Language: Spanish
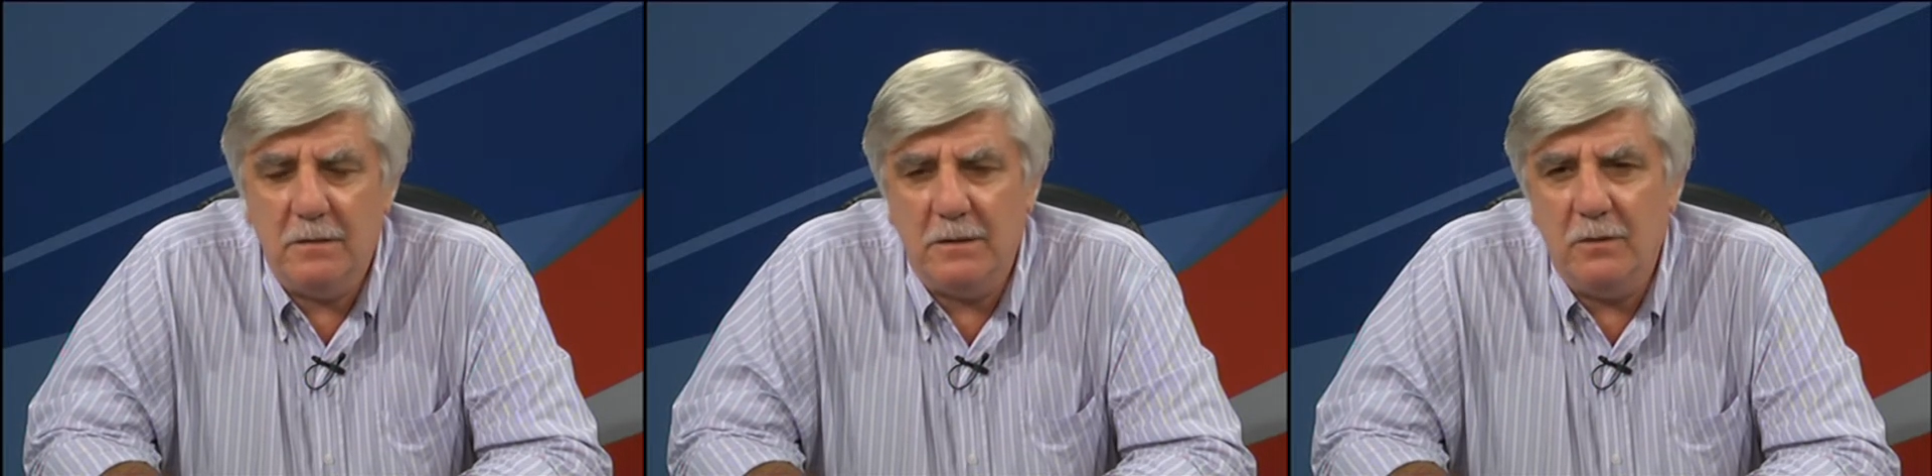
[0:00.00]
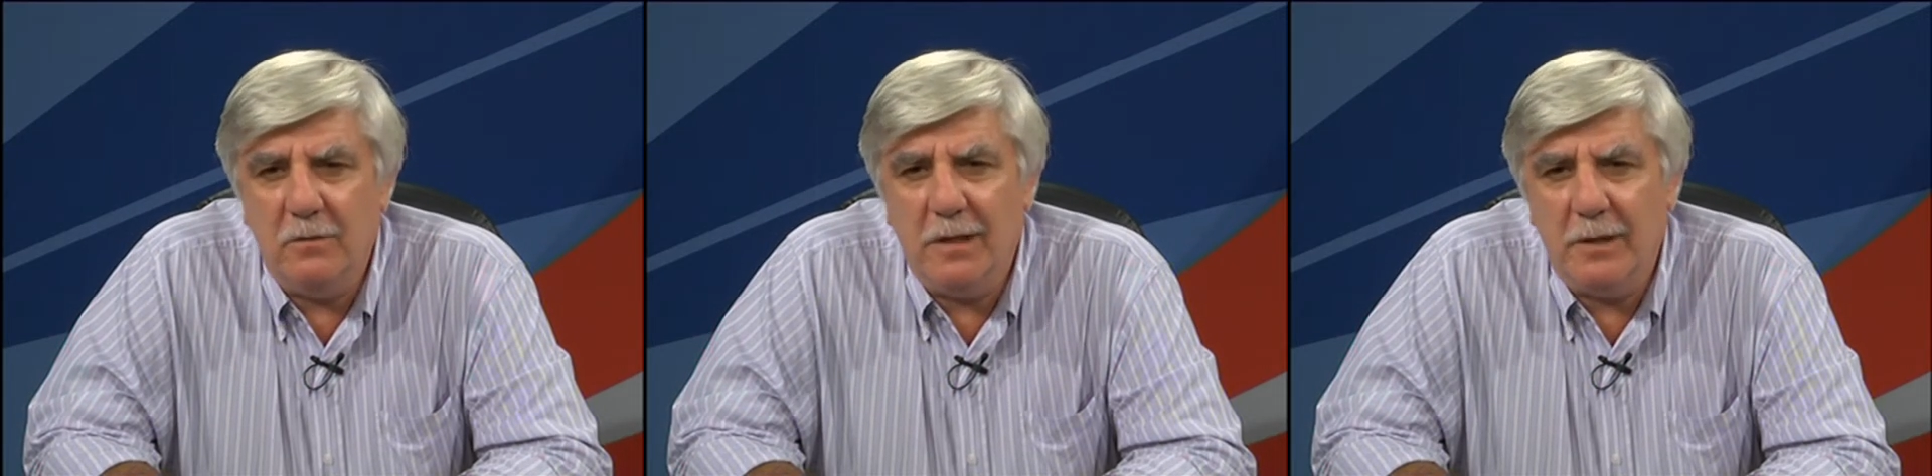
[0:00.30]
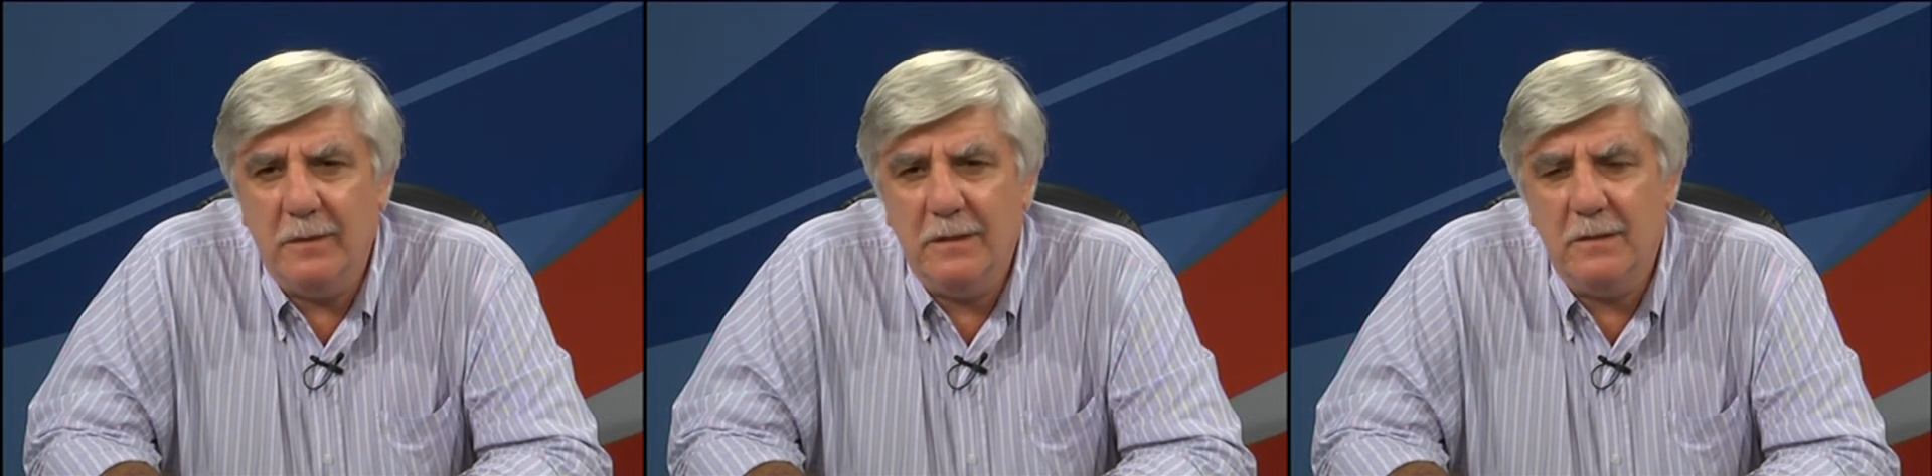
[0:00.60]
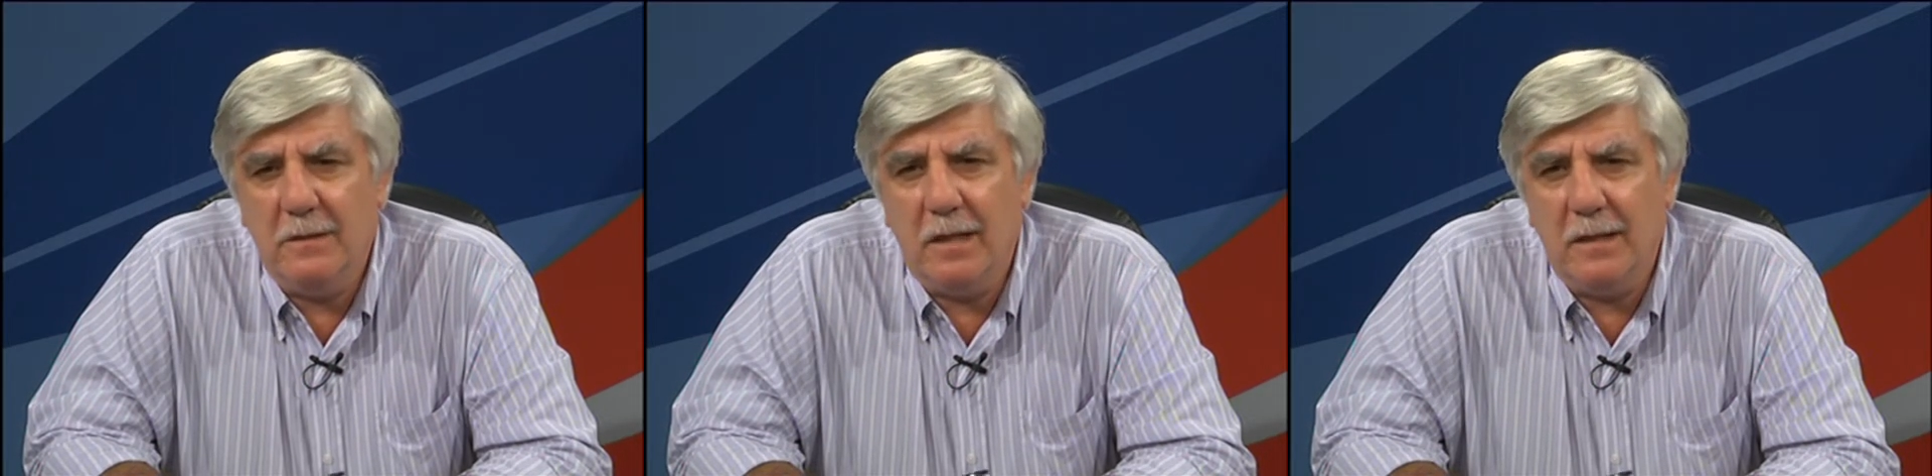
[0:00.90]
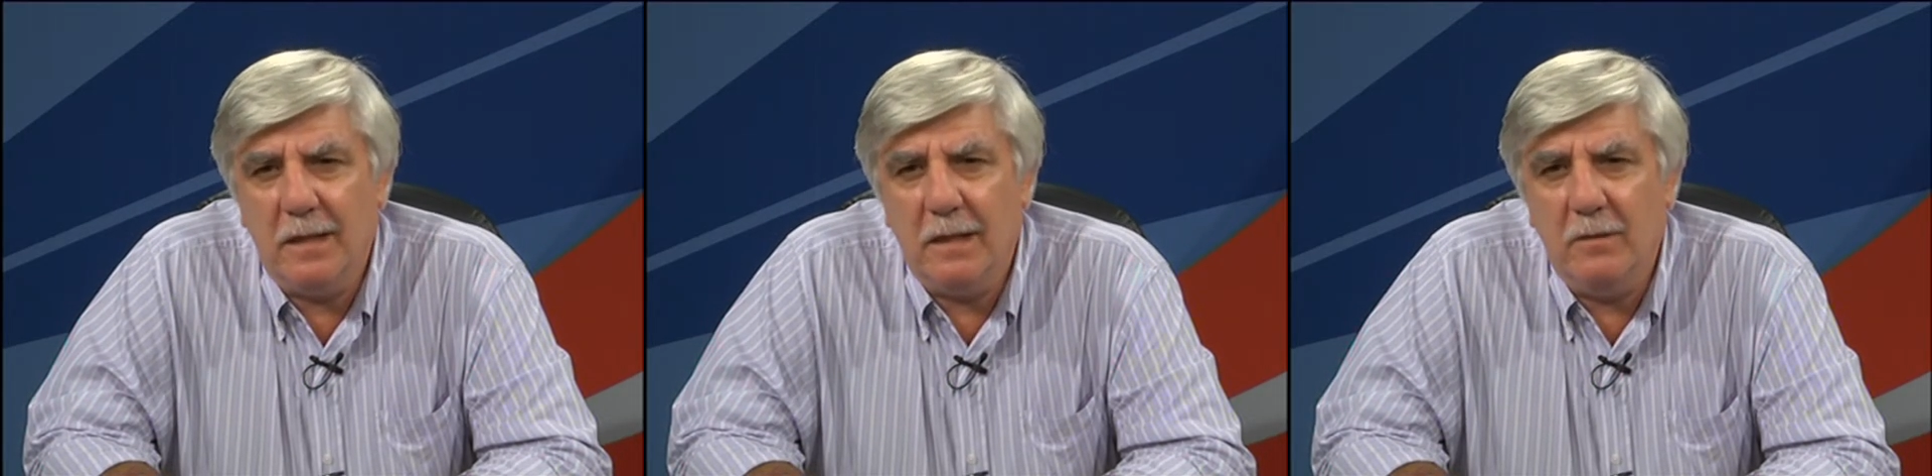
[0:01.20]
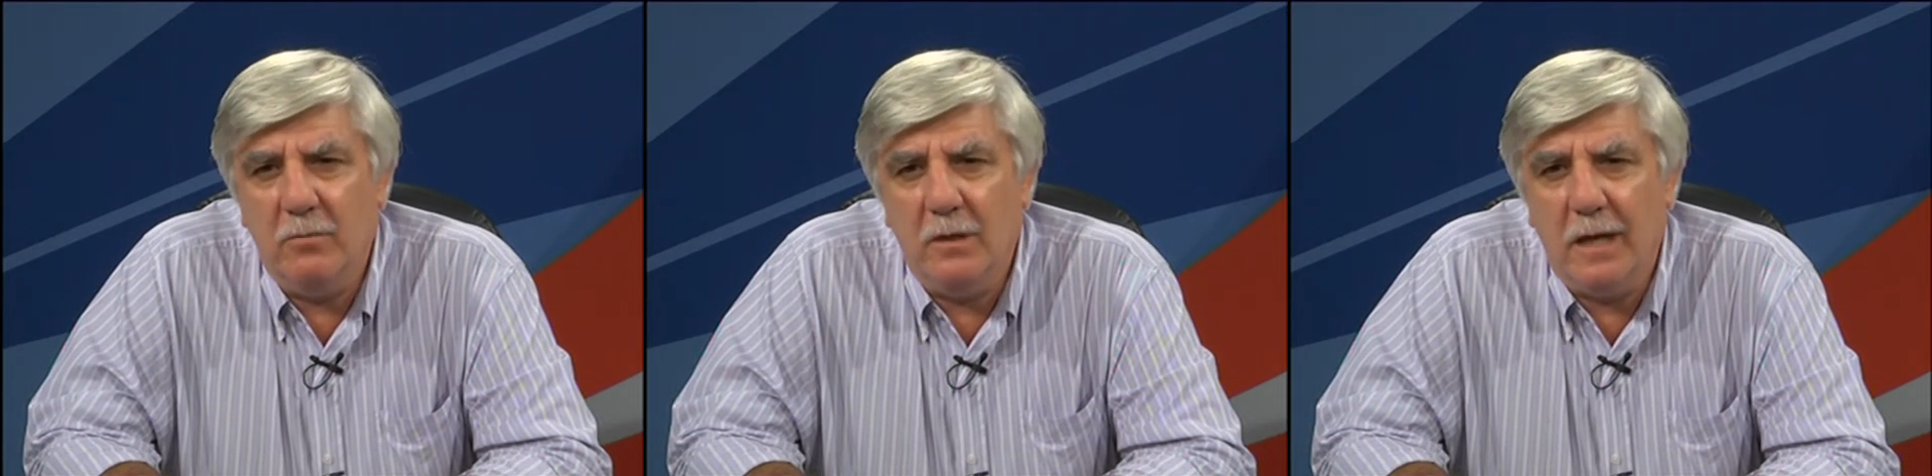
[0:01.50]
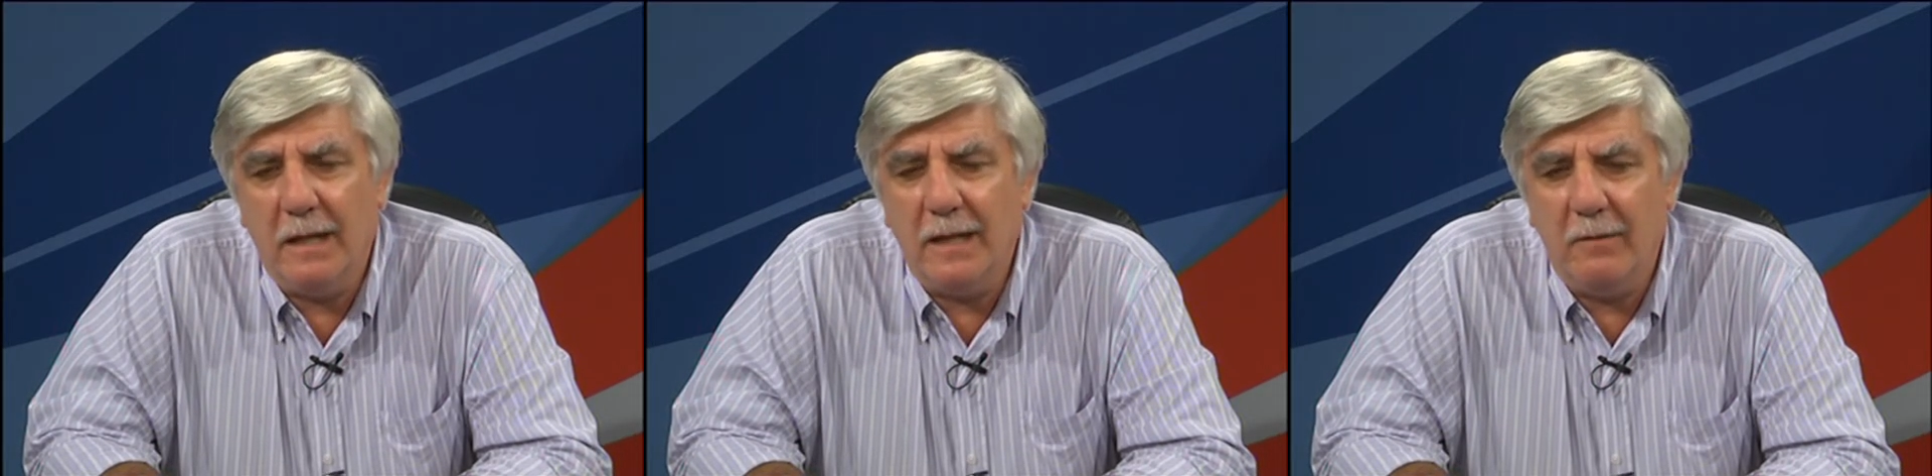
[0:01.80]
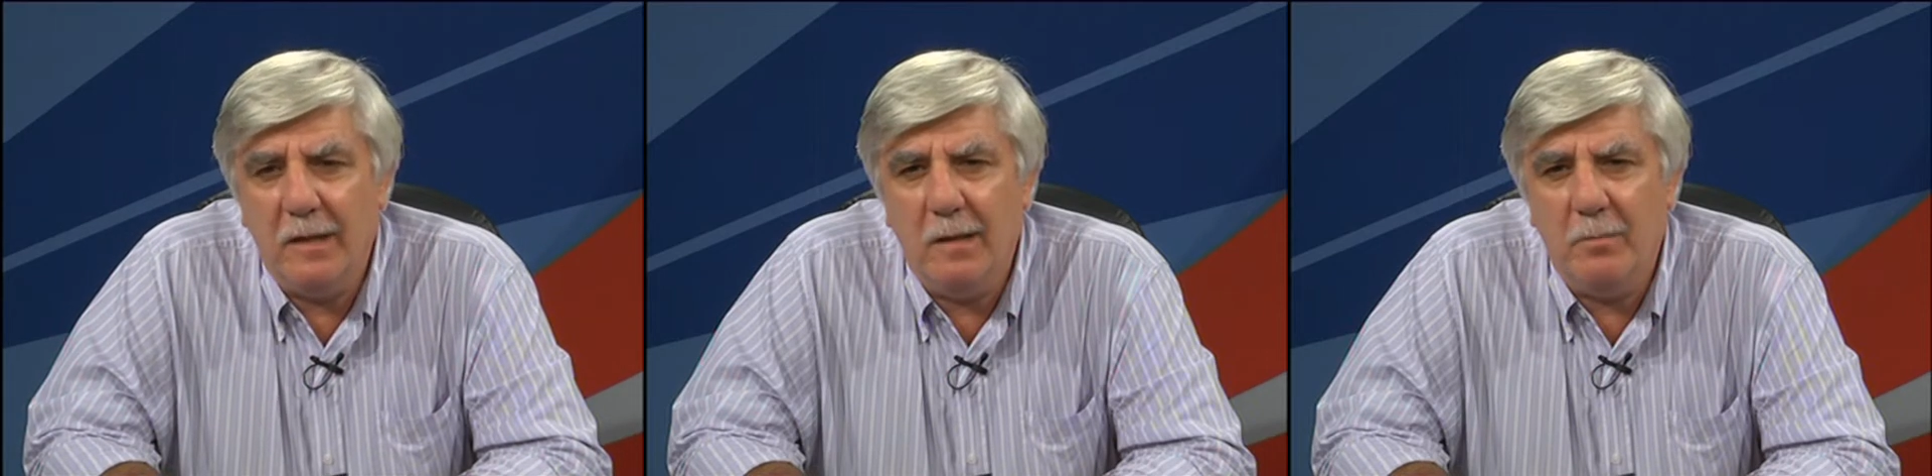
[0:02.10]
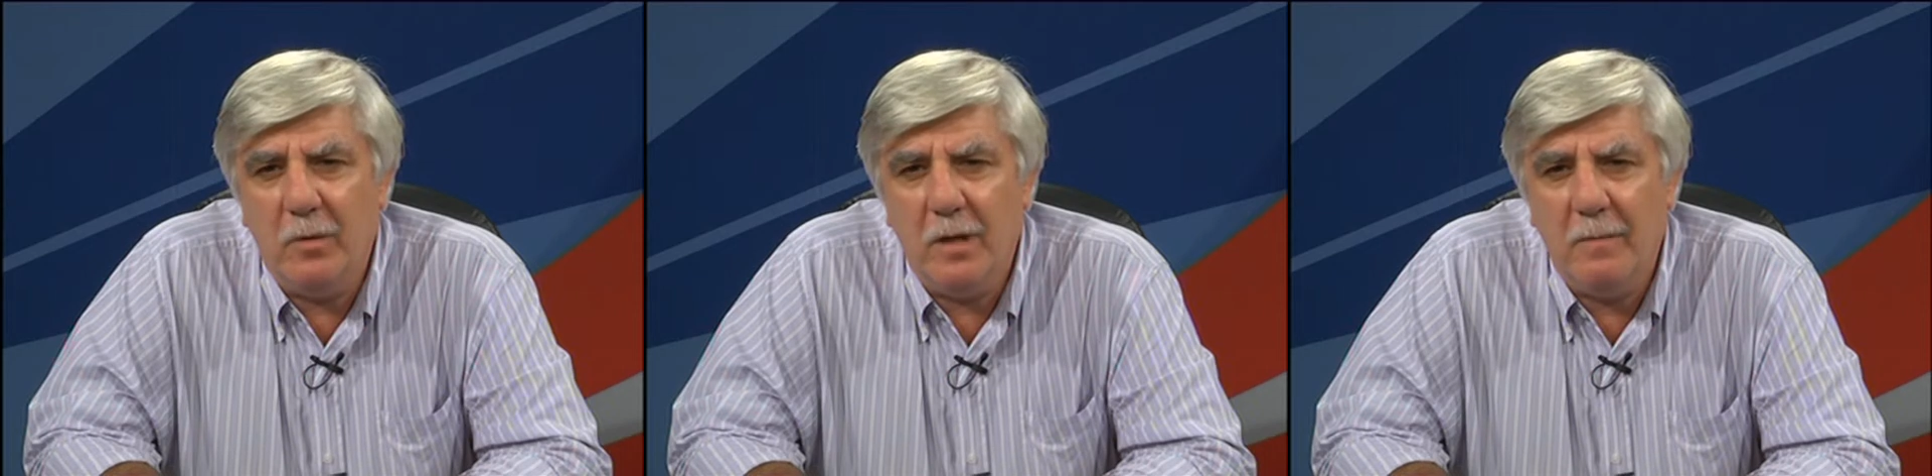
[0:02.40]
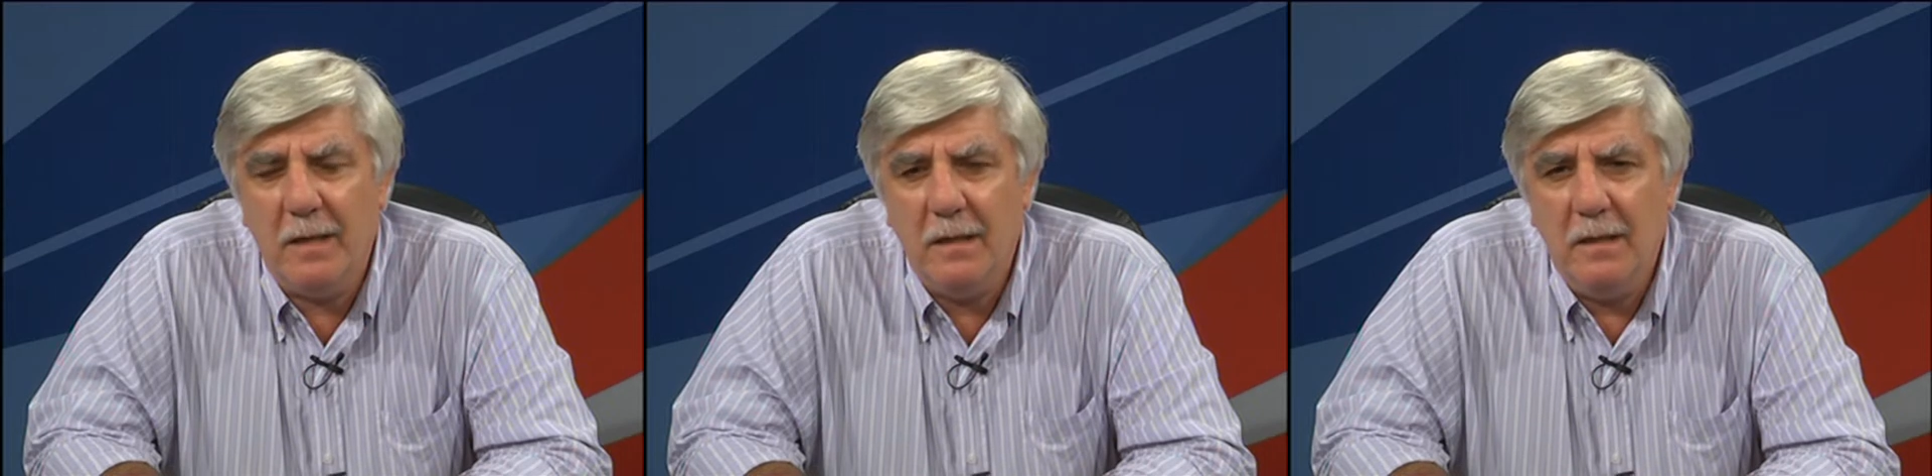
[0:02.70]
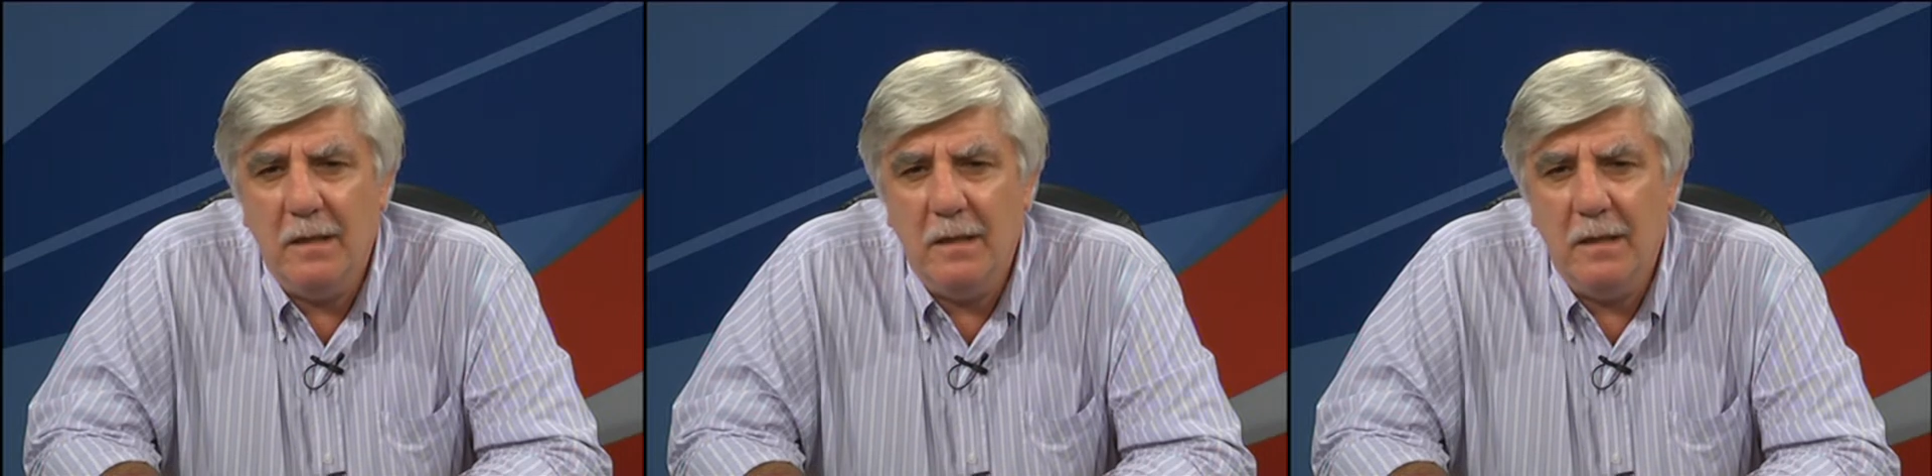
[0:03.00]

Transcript: sino al revés, tratar de buscar a través del programa